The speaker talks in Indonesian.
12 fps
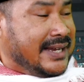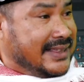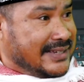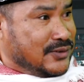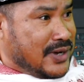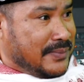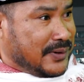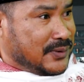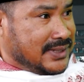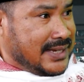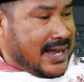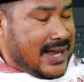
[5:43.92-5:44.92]
kita juga
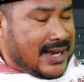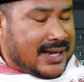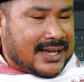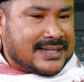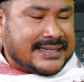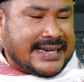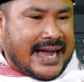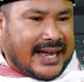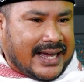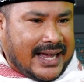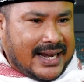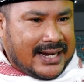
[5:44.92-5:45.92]
manusia.
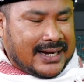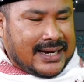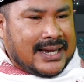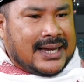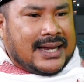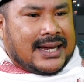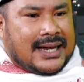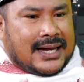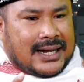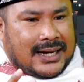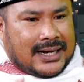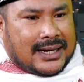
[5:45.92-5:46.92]
Sedangkan
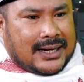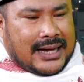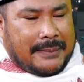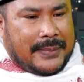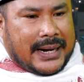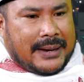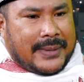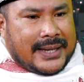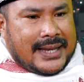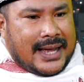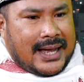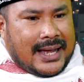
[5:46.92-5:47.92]
uh, apa
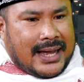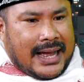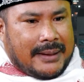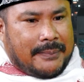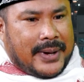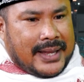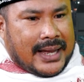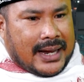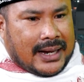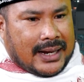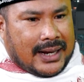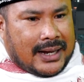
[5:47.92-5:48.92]
namanya, apa
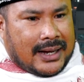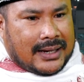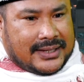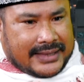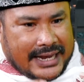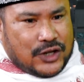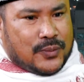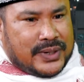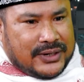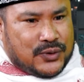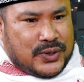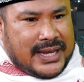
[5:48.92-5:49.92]
yang uh, kita hidup
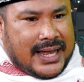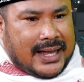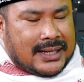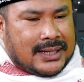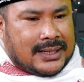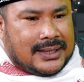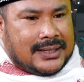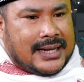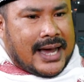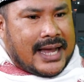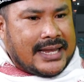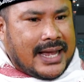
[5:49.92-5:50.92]
di dunia
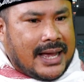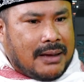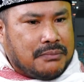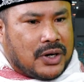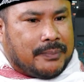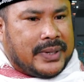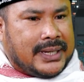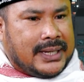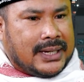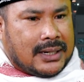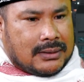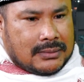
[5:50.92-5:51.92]
tidak hanya
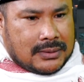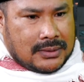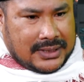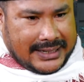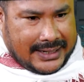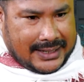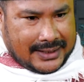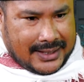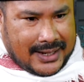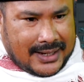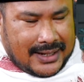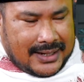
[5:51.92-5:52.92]
berpikir diri
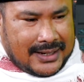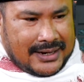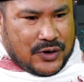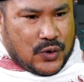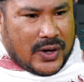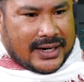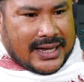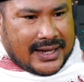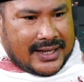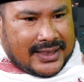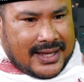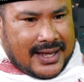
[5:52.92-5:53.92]
kita, keluarga
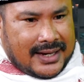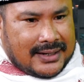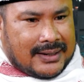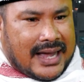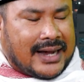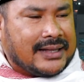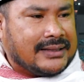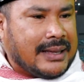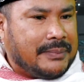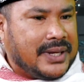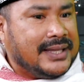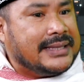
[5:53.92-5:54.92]
kita, akan
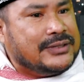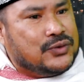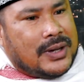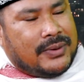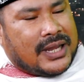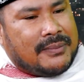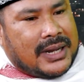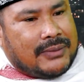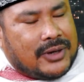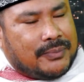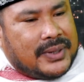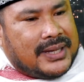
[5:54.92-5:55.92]
tetapi kita juga bagaimana
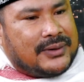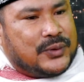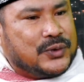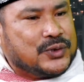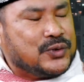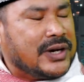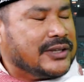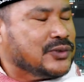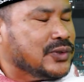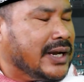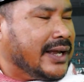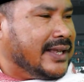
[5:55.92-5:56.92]
berpikir untuk
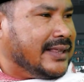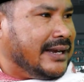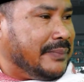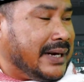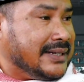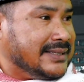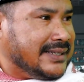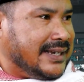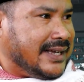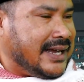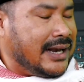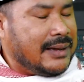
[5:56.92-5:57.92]
saudara-saudara kita di
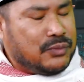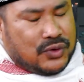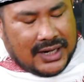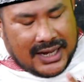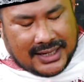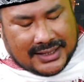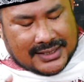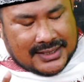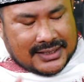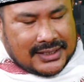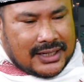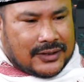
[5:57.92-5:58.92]
Palestina. Alhamdulillah atas
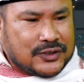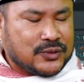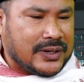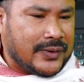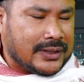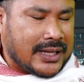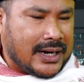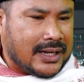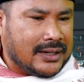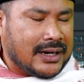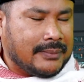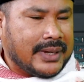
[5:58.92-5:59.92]
izin Allah Subhanahu wa taala
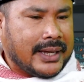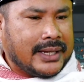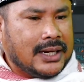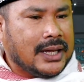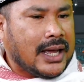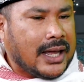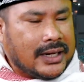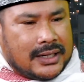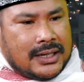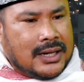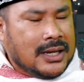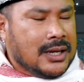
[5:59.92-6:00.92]
dengan
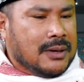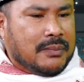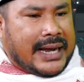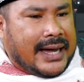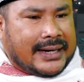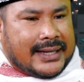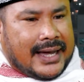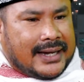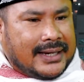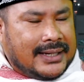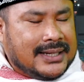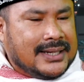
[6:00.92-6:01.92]
meyakinkan
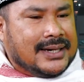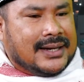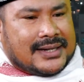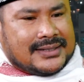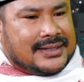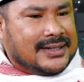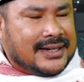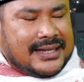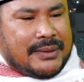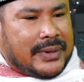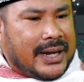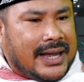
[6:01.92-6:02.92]
berhari-hari dengan
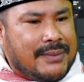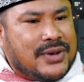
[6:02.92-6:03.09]
sendirinya mereka